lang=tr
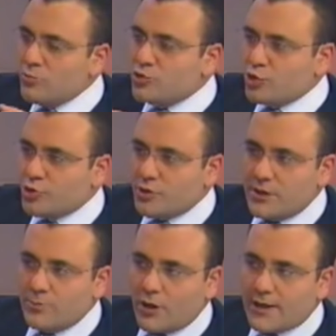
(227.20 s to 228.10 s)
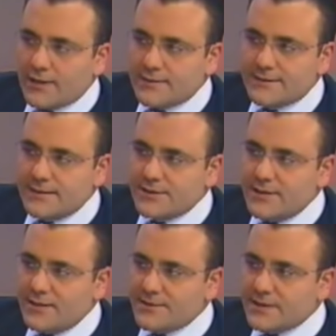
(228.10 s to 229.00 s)
okumuştur e, muhakkak
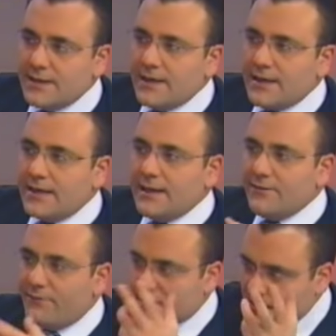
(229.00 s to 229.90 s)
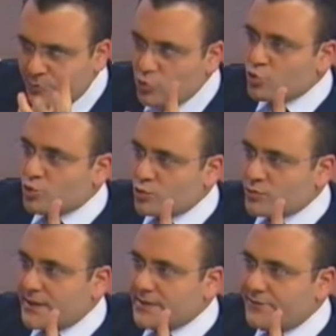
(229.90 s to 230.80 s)
izleyicilerimiz. E, bir
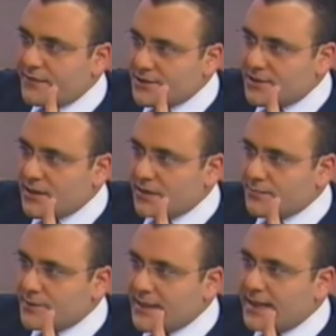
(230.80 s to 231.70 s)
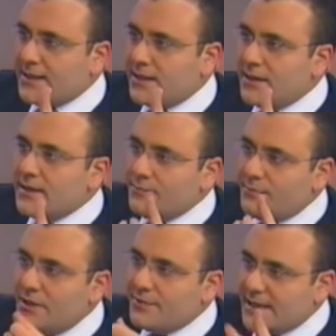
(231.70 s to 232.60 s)
duruşunuz var definecilik anlamında. Yani
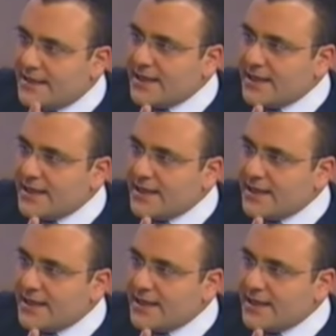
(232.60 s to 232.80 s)
bilimi